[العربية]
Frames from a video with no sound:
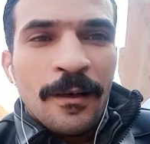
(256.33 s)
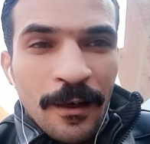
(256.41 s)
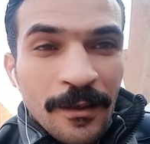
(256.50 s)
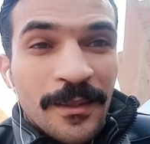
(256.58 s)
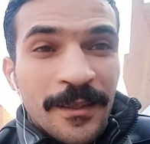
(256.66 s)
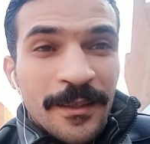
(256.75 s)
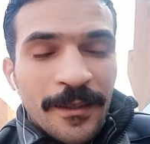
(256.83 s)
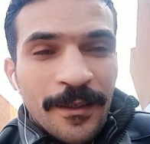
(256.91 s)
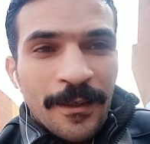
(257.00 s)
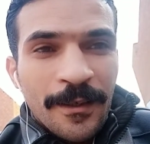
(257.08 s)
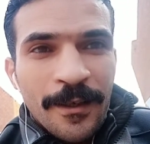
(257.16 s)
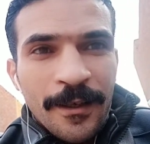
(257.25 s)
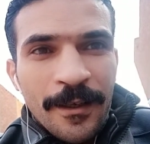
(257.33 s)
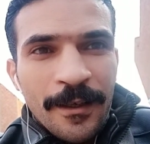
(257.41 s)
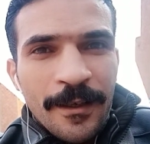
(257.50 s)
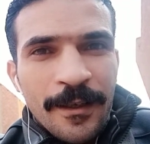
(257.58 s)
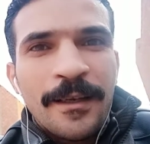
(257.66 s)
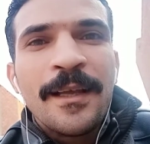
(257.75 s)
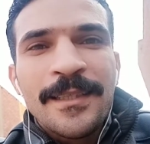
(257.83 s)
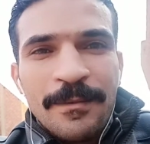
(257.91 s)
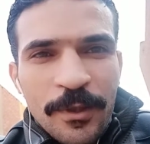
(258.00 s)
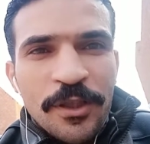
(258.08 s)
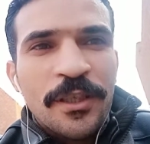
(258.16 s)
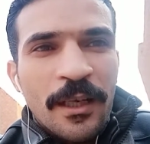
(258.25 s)
قصدي
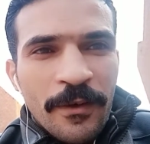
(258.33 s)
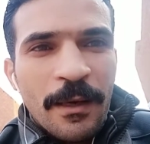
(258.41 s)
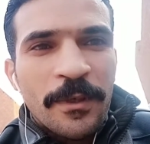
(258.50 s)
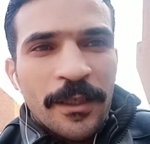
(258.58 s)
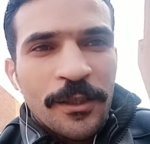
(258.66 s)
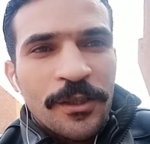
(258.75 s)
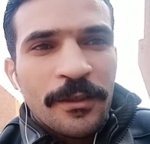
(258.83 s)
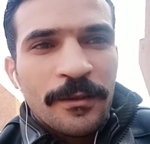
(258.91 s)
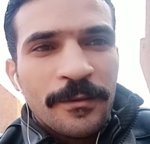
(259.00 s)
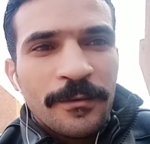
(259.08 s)
لازم تشترك في ابلكيشن